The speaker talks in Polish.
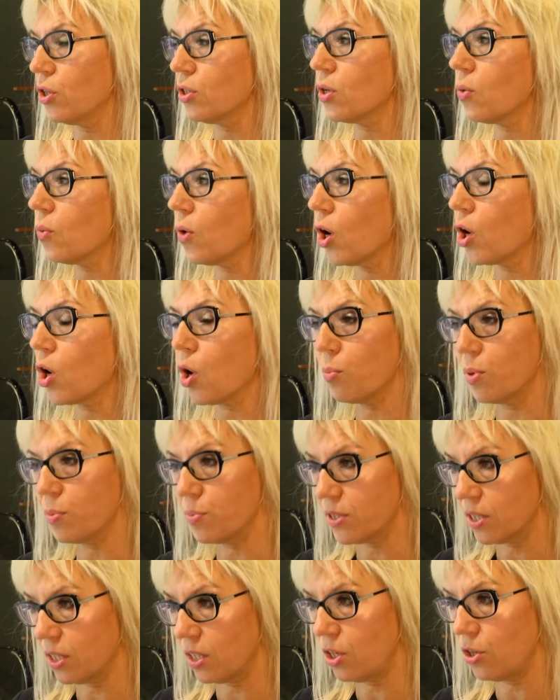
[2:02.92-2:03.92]
są choroby
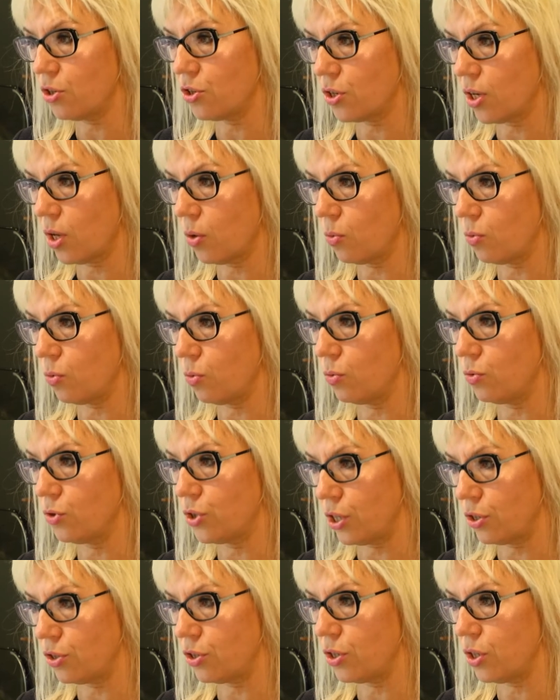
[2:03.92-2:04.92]
psychiczne u
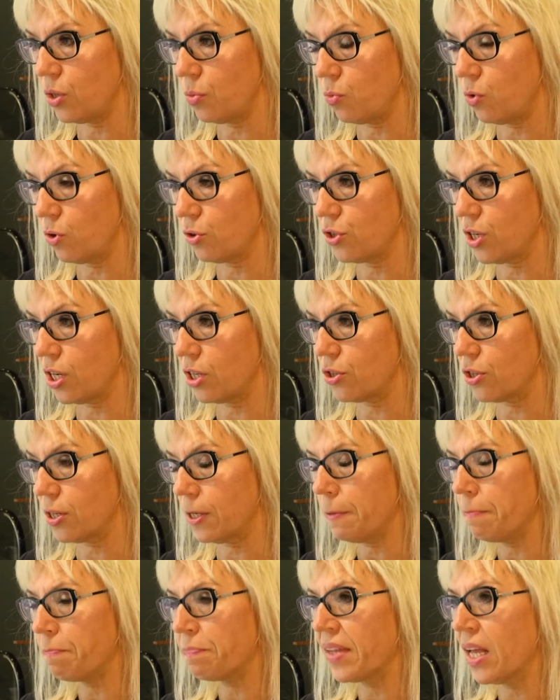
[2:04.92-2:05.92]
dzieci i młodzieży,
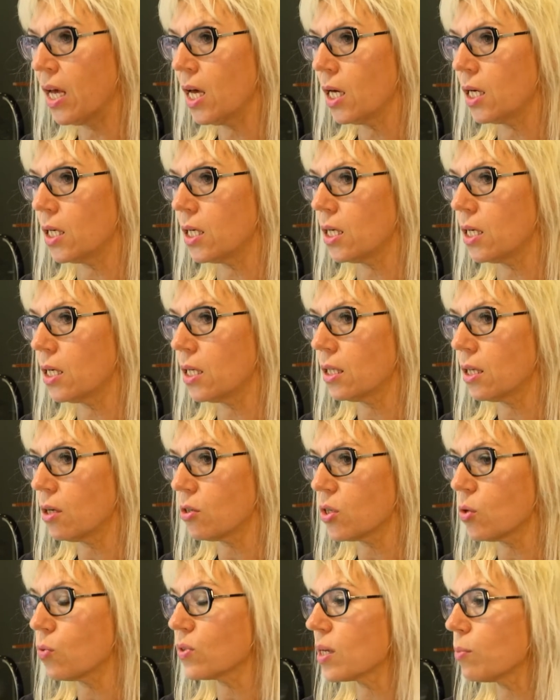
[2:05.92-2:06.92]
y, to
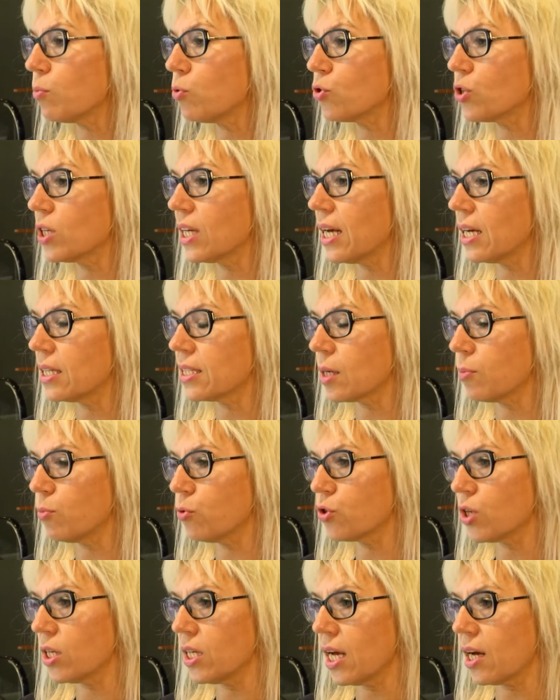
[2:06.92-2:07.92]
są
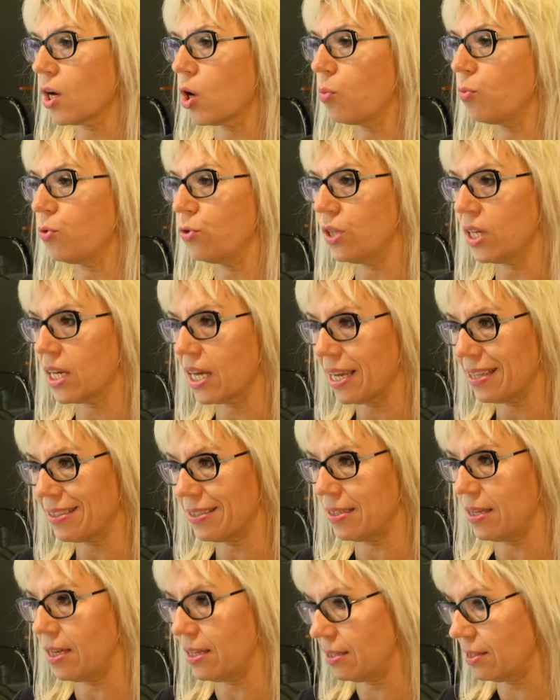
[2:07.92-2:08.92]
zaburzenia
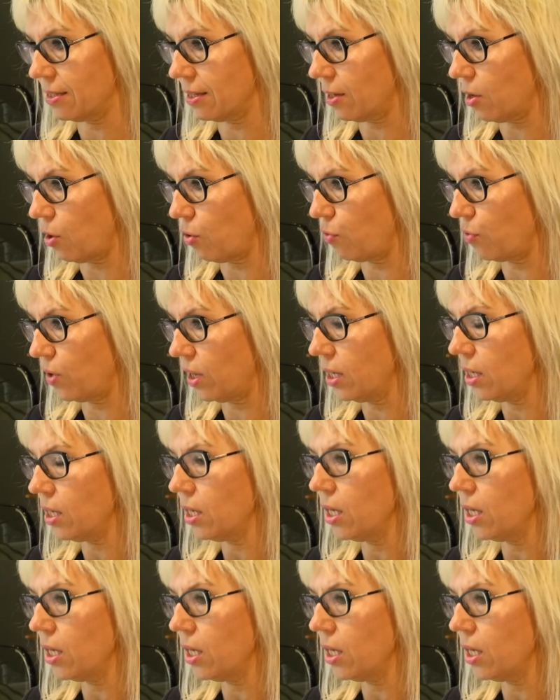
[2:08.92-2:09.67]
komunikacji językowej.